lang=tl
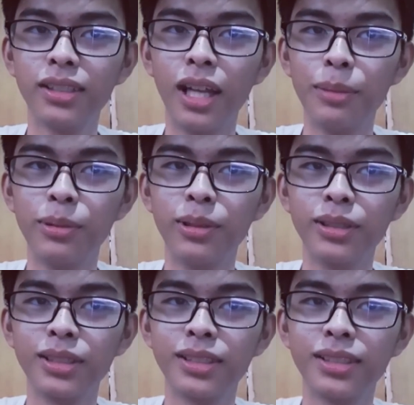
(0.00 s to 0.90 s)
tapos
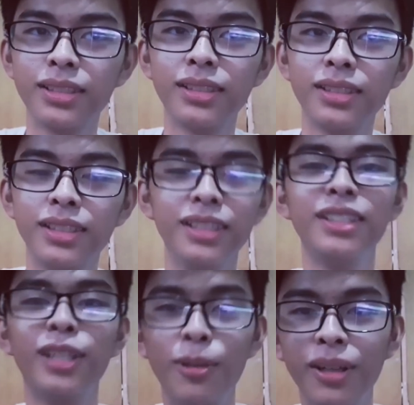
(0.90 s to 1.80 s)

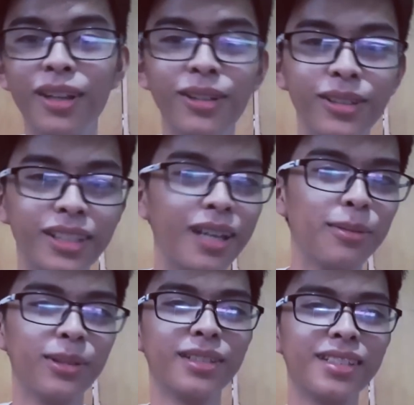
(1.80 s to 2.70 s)
sinisigawan ako
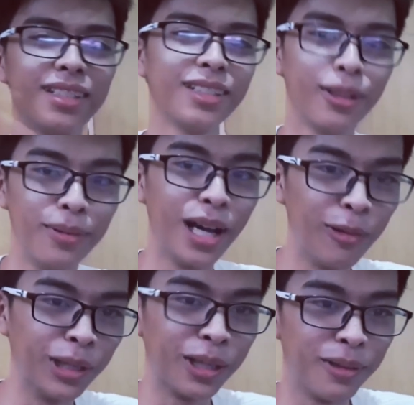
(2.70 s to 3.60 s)
tapos
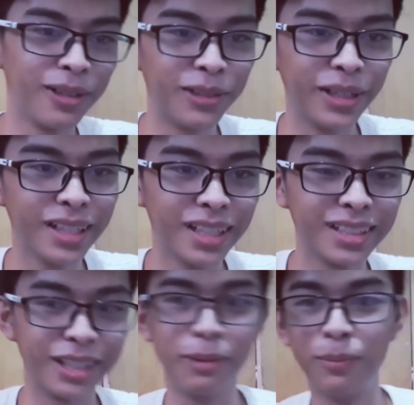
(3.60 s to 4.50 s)
kumakaway-kaway ako ngayon
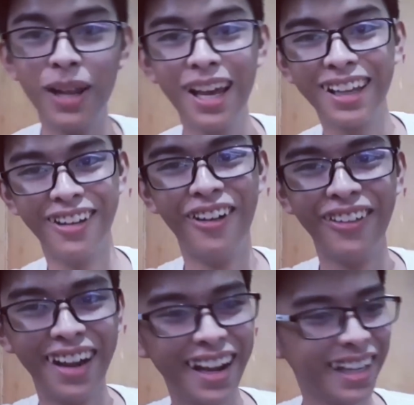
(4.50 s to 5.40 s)
nagbabla
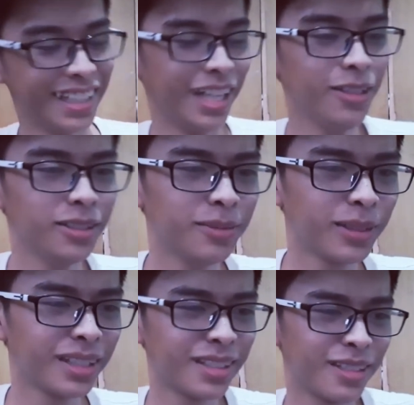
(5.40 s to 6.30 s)
alright ayun na
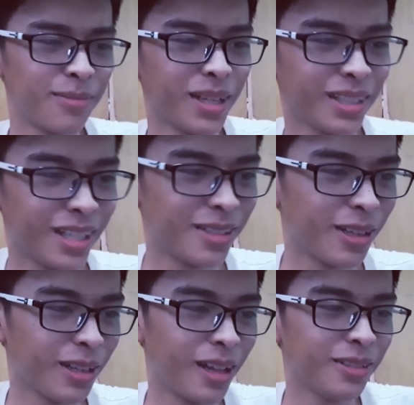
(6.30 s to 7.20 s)
maging suspect sa
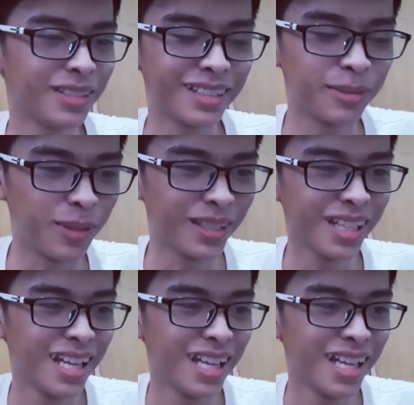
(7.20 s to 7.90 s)
sex ano suspect